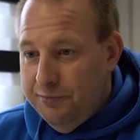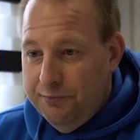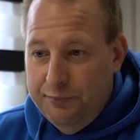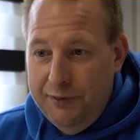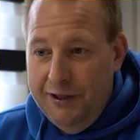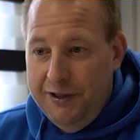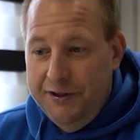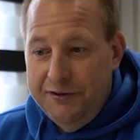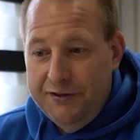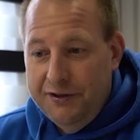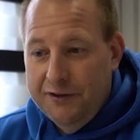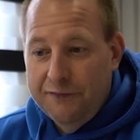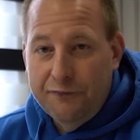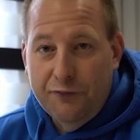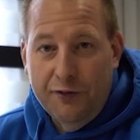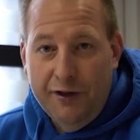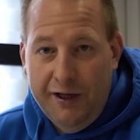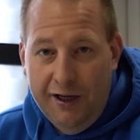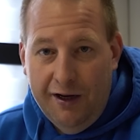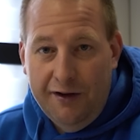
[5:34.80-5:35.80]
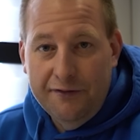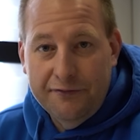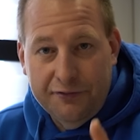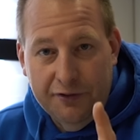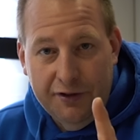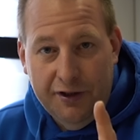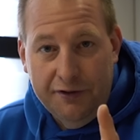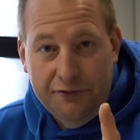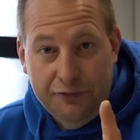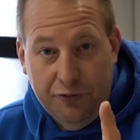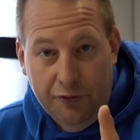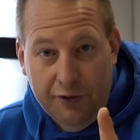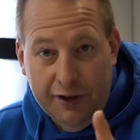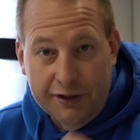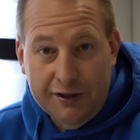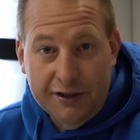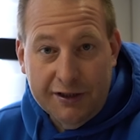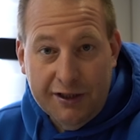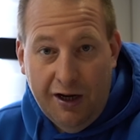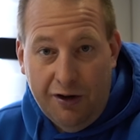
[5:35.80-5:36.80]
billig irgendwo her, sondern teuer
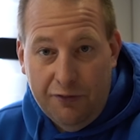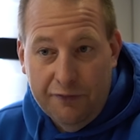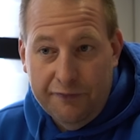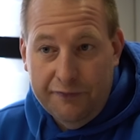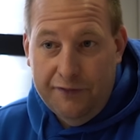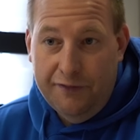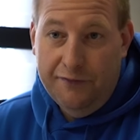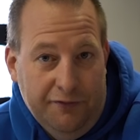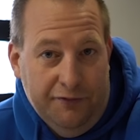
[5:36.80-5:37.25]
gekauft.